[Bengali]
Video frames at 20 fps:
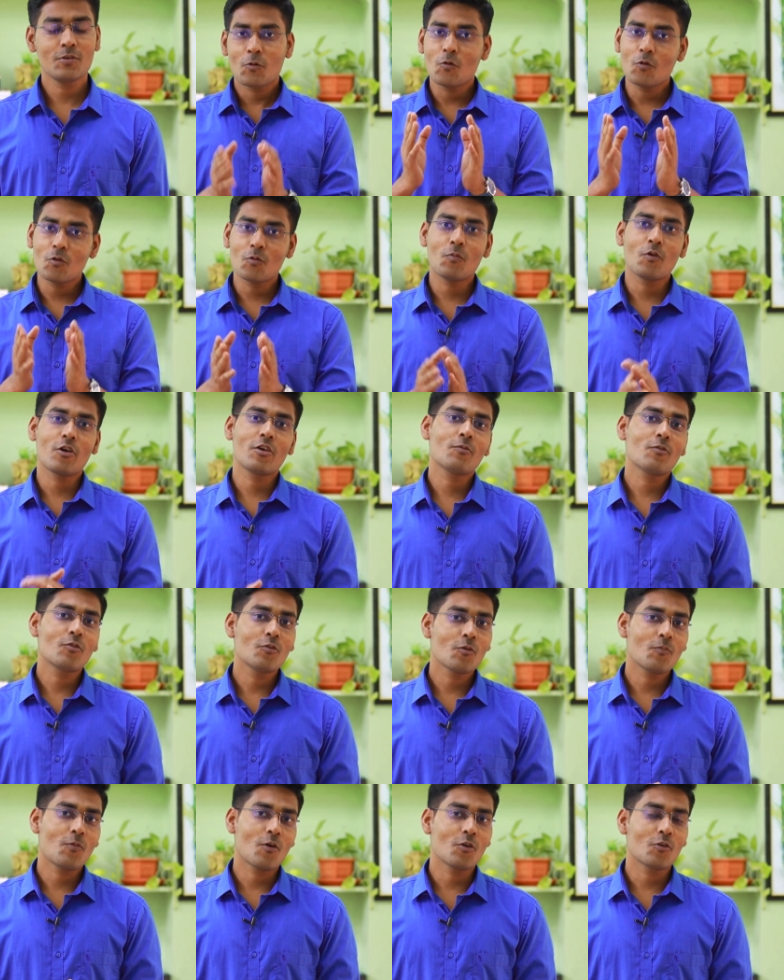কোন
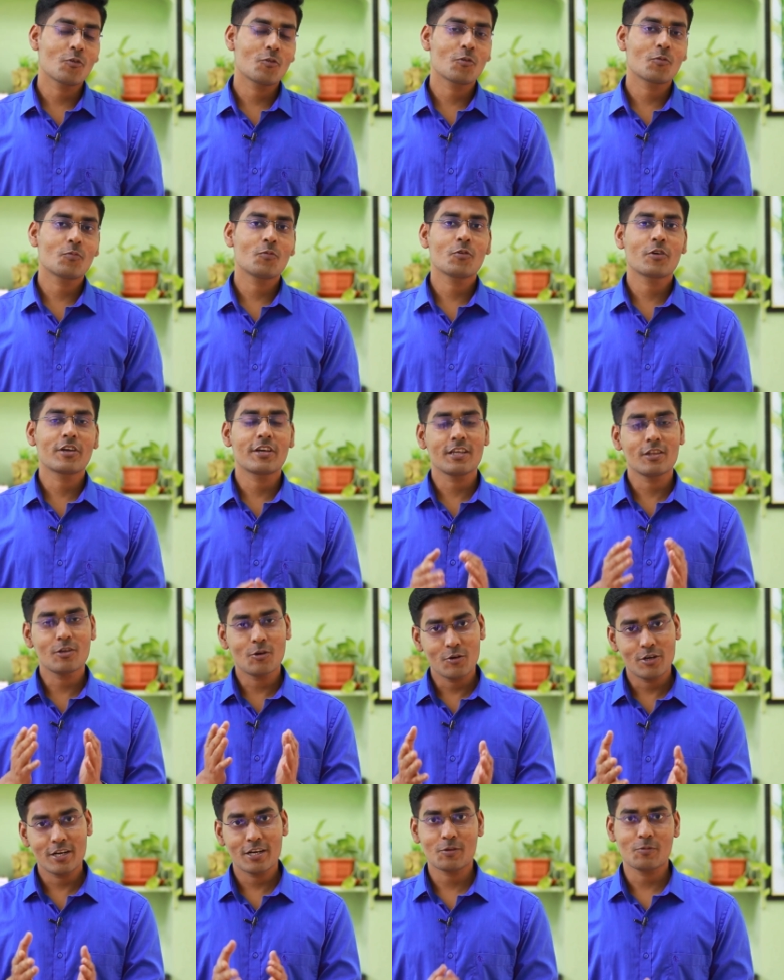বইগুলো ফলো করব কি
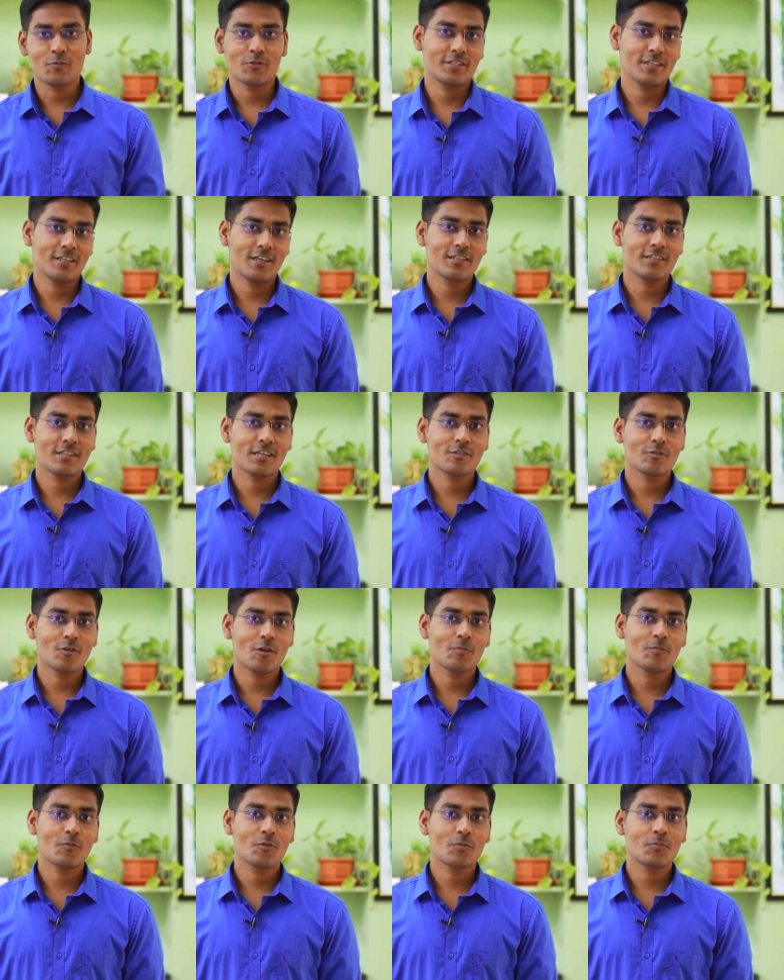ধরনের কোশ্চেন অ্যান্সার
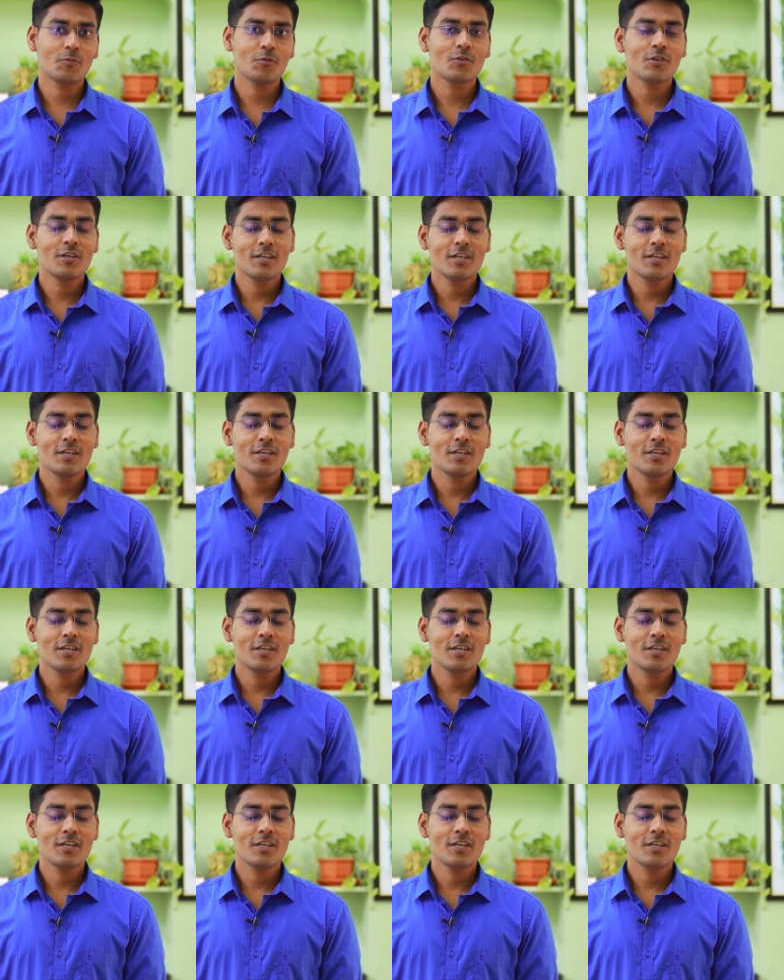সলভ করব